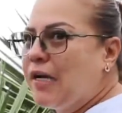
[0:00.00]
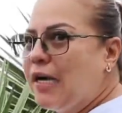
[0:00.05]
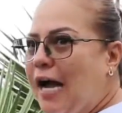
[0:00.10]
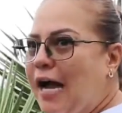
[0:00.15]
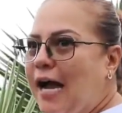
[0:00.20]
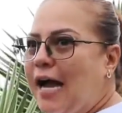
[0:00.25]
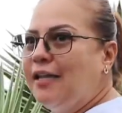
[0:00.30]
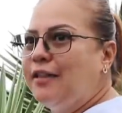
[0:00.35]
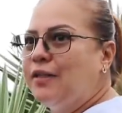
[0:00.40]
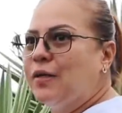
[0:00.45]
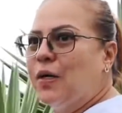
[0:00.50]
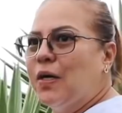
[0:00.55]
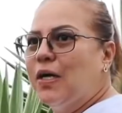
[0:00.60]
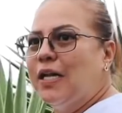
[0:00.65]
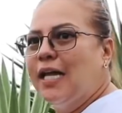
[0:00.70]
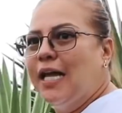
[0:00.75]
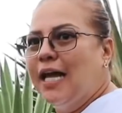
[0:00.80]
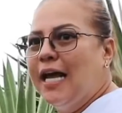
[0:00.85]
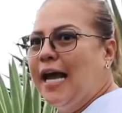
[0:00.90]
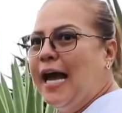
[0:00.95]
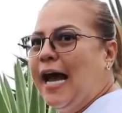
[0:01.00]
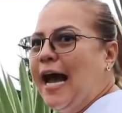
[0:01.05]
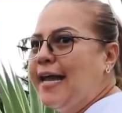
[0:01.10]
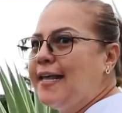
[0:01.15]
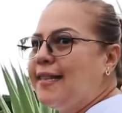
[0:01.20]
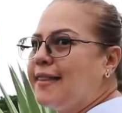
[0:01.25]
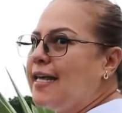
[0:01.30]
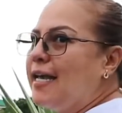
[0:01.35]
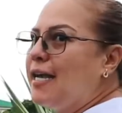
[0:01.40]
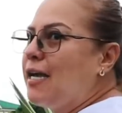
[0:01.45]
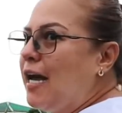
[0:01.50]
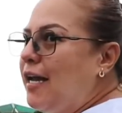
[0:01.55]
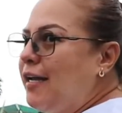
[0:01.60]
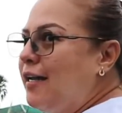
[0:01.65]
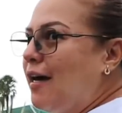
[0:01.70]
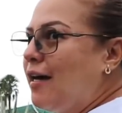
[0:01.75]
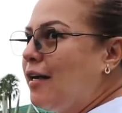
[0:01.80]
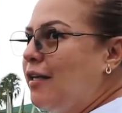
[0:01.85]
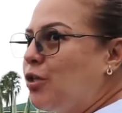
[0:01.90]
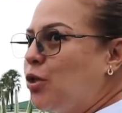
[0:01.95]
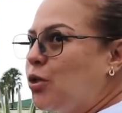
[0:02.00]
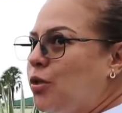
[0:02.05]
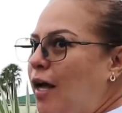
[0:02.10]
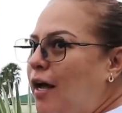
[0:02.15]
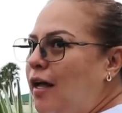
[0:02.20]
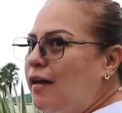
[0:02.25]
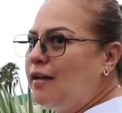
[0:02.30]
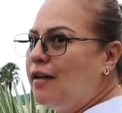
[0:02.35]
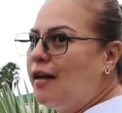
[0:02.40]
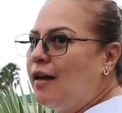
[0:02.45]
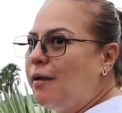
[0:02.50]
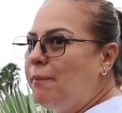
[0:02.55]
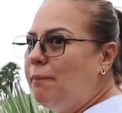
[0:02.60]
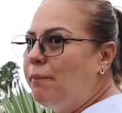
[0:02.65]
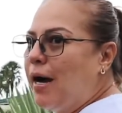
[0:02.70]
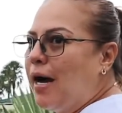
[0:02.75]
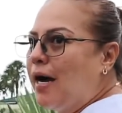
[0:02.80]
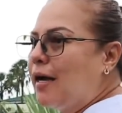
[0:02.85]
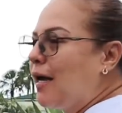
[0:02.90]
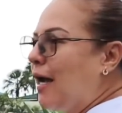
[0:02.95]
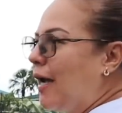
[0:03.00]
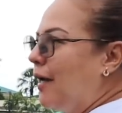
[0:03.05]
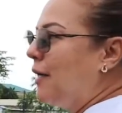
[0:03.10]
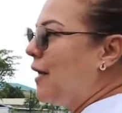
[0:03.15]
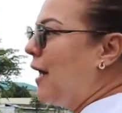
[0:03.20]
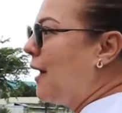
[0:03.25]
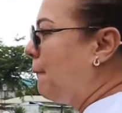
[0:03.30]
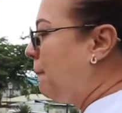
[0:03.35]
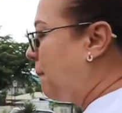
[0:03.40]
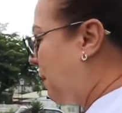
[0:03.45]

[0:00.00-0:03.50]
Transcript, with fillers: ka and all. I think ang laking, ang laking bagay ng